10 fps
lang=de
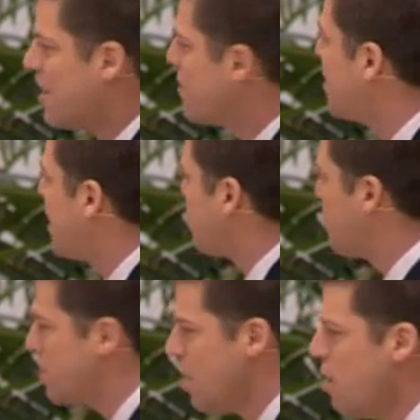zu ehren,
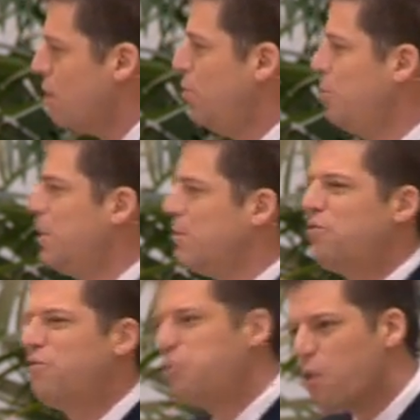mit einer
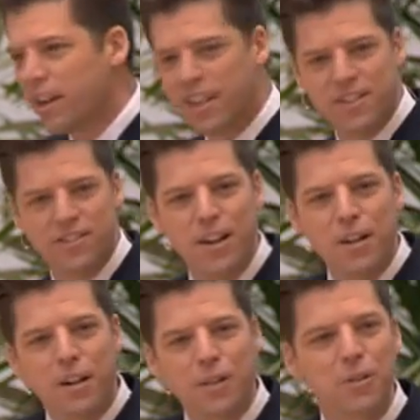Aluminiumgabel und einem
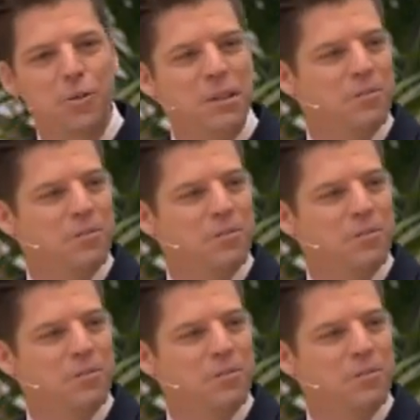Messer aus